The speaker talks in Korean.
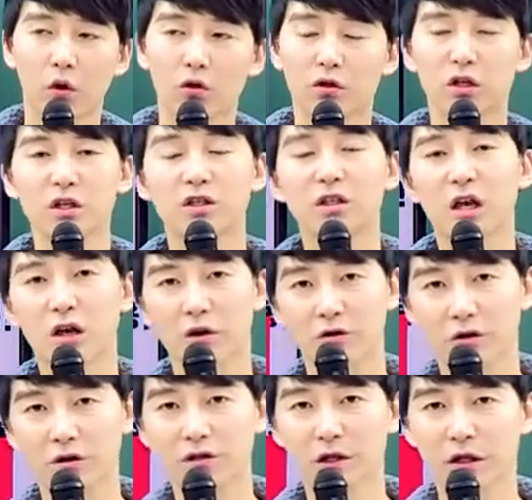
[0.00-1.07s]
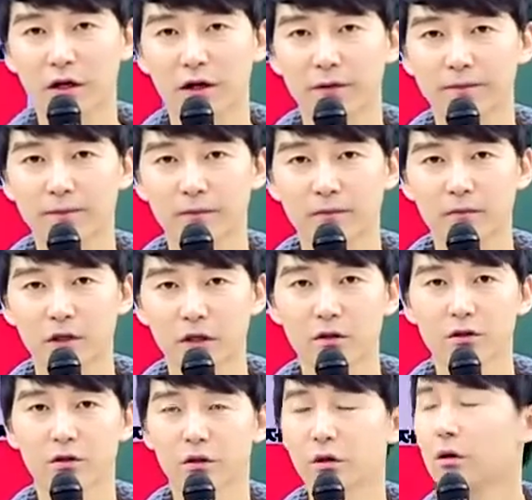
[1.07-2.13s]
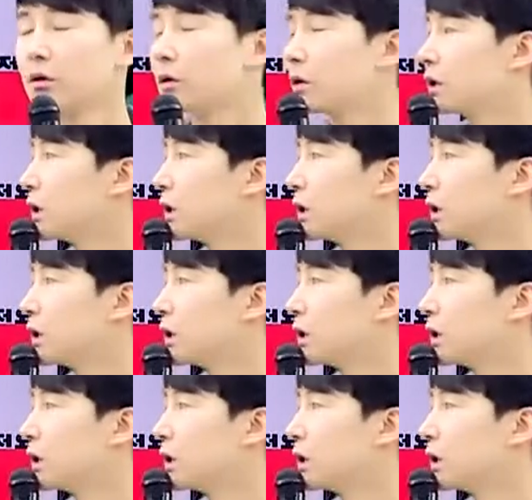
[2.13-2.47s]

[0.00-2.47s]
네 인생에 걸렸잖아. 그렇죠?